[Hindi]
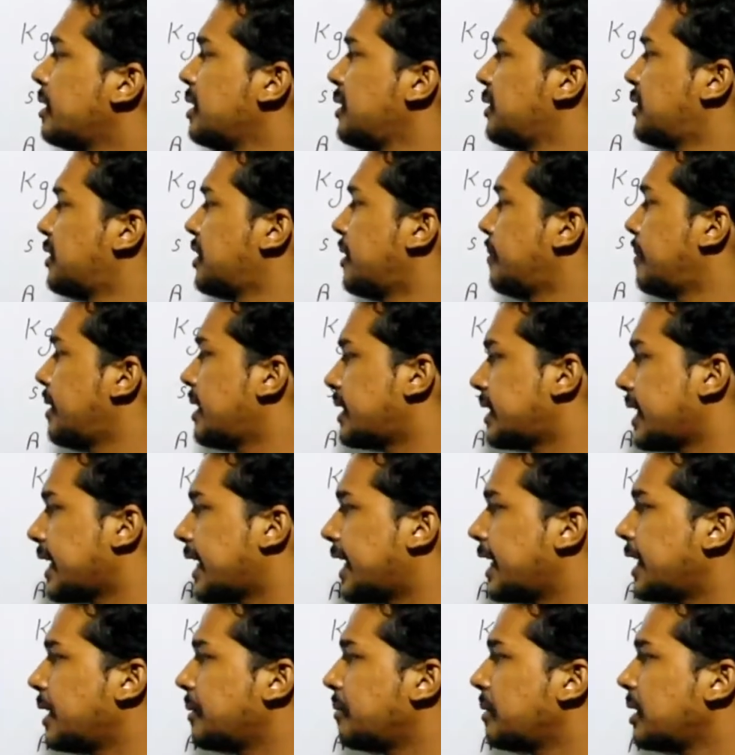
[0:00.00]
में समय
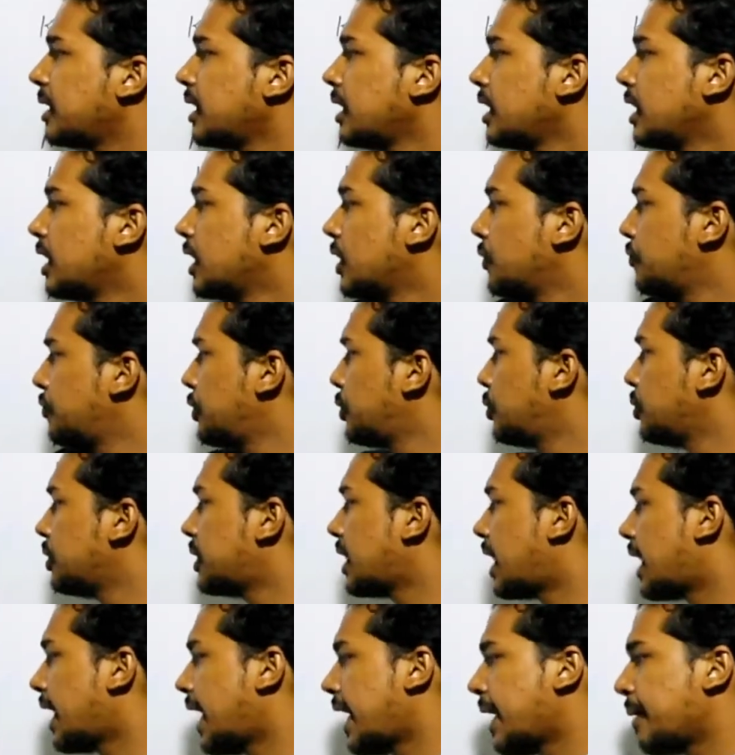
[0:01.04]
सेकंड में विद्युत
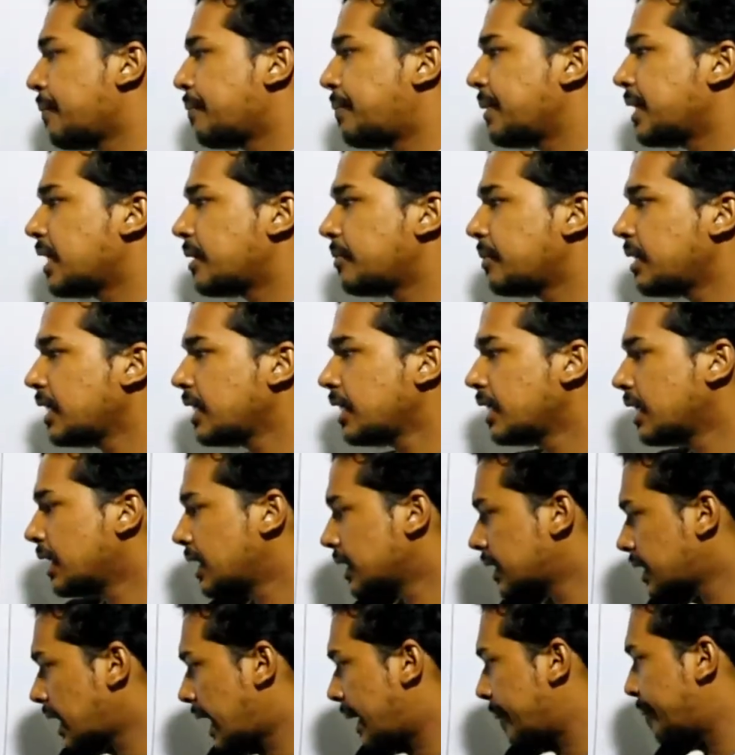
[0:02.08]
धारा एम्पियर में
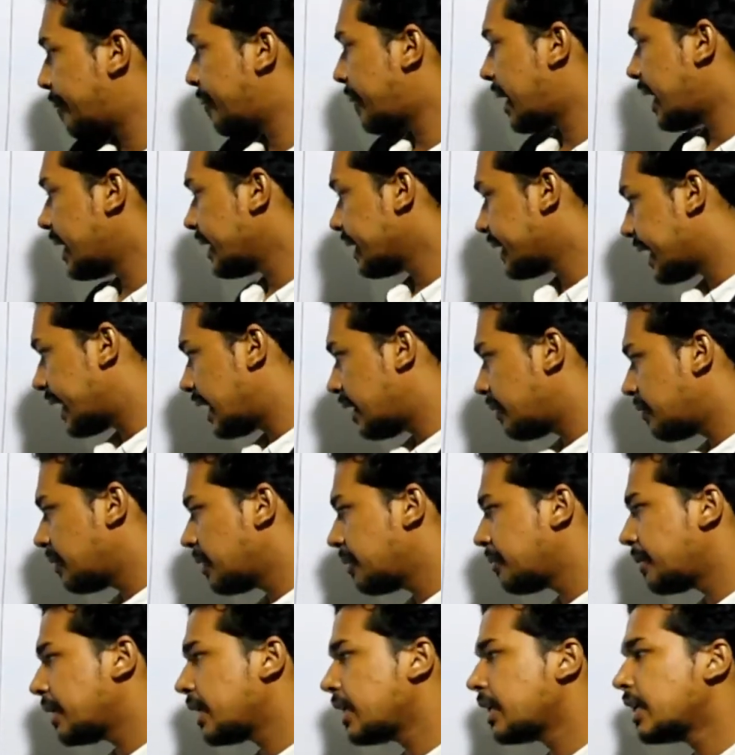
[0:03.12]
तापमान
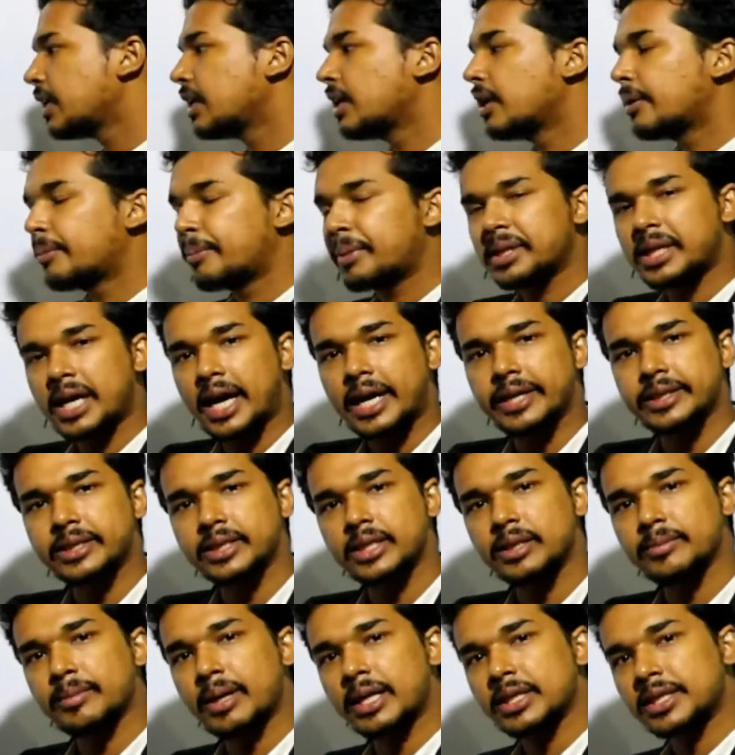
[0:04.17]
केल्विन में
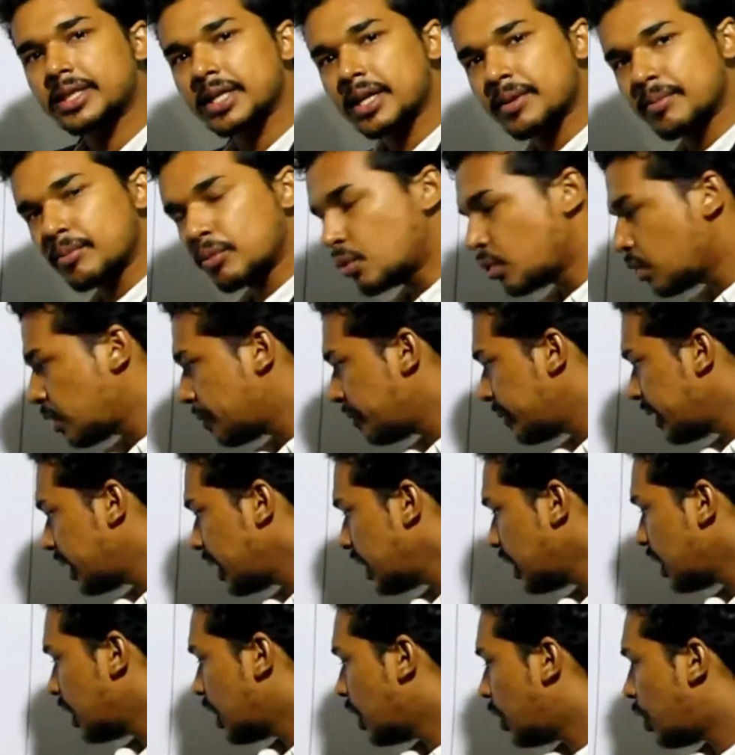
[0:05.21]
पदार्थ की मात्रा मोल
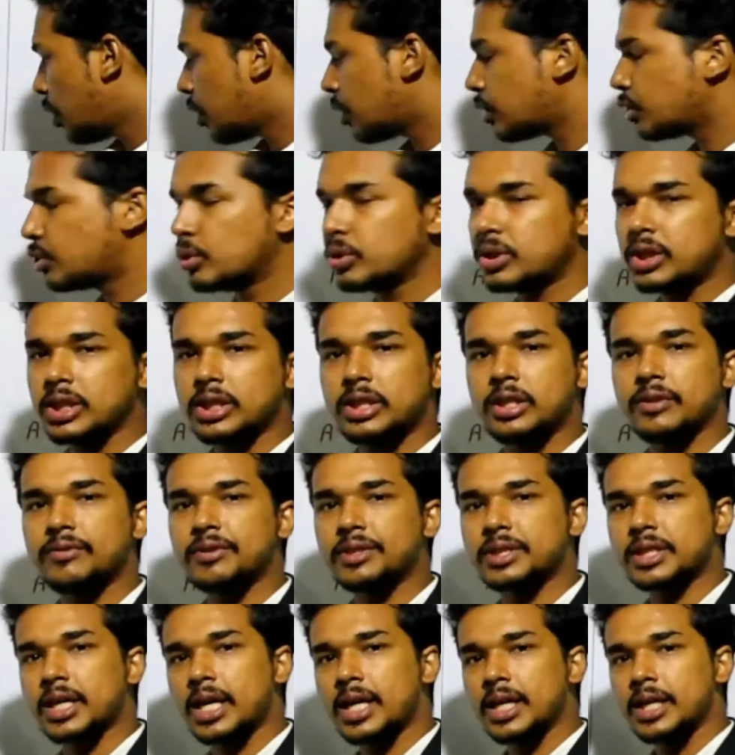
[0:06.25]
में और ज्योति
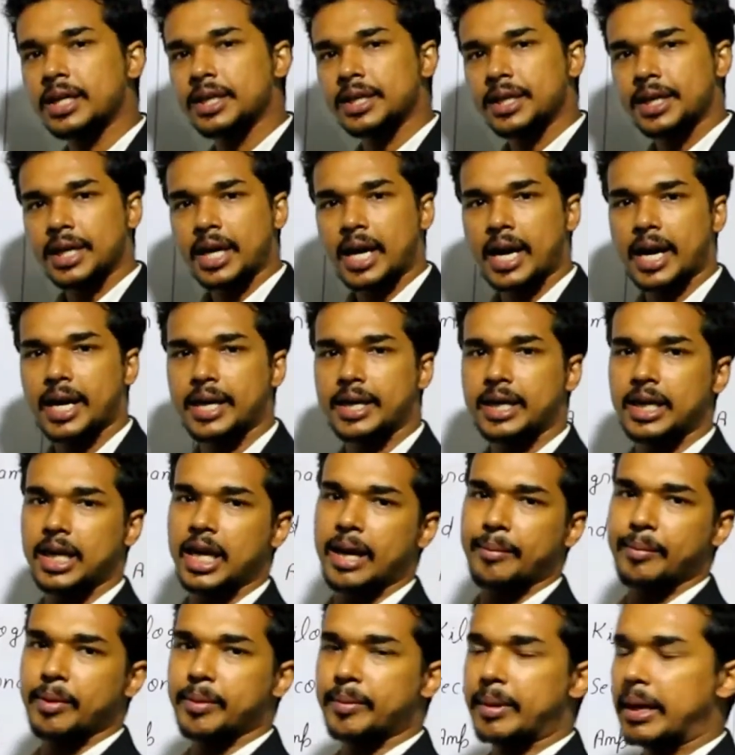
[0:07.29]
तीव्रता
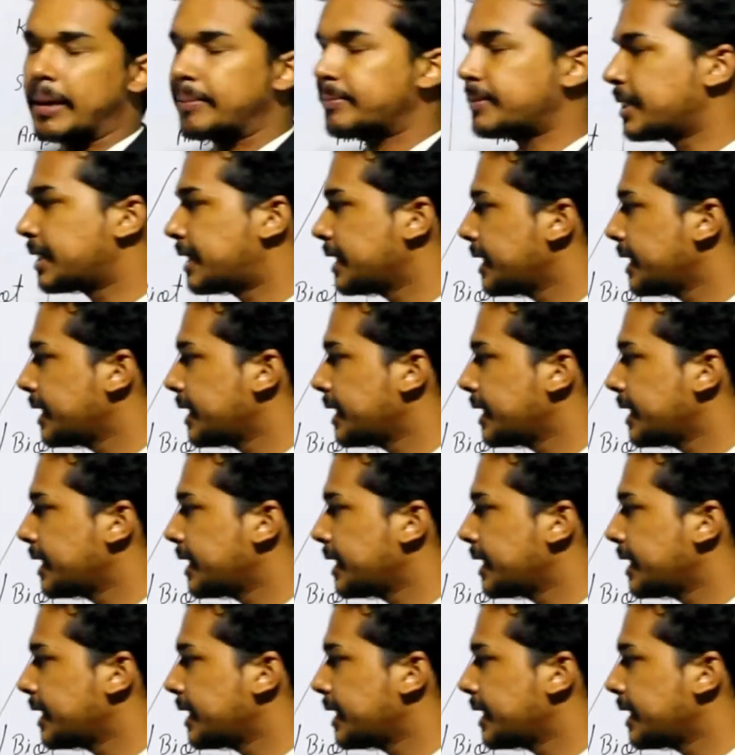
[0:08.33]
कैंडिला में मापते हैं